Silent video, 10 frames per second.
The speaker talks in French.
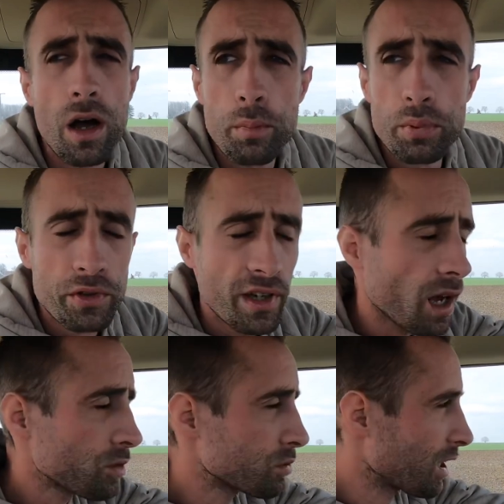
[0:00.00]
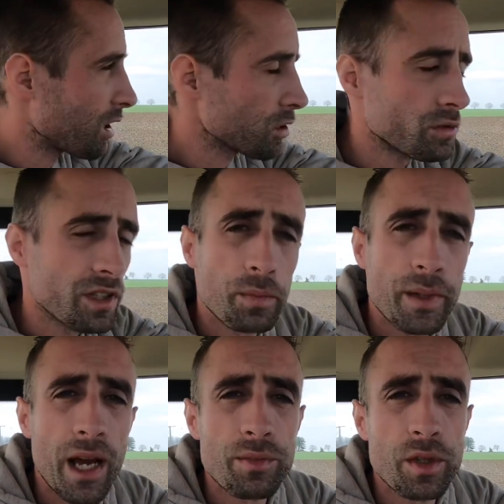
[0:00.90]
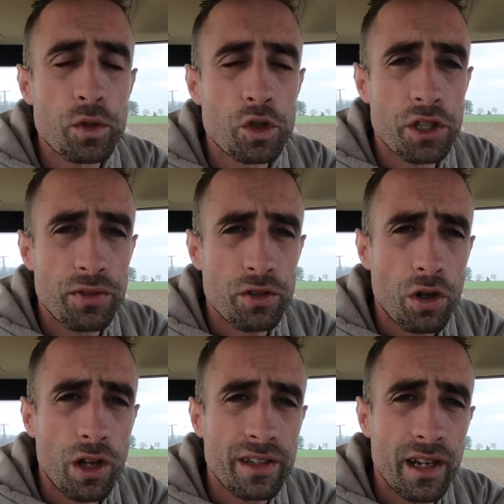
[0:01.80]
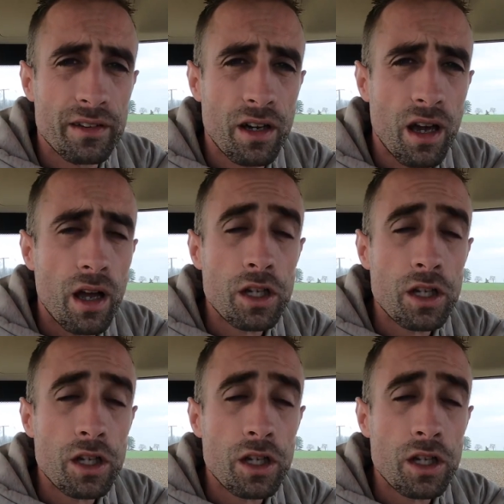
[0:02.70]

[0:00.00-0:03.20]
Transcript: plus tard, tout à l'heure, je vous expliquerai un petit peu ce que j'ai fait sur l'ordinateur.